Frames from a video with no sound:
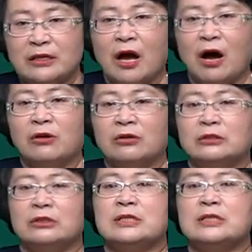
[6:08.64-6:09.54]
要
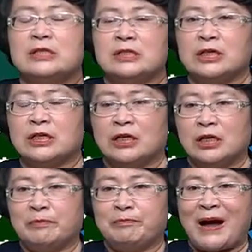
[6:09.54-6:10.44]
那
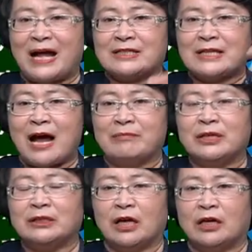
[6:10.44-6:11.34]
个把咱
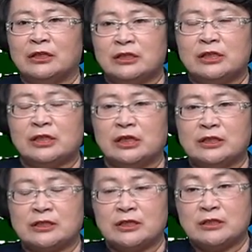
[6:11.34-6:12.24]
们的这
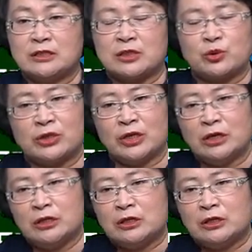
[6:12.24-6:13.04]
个增值税的呢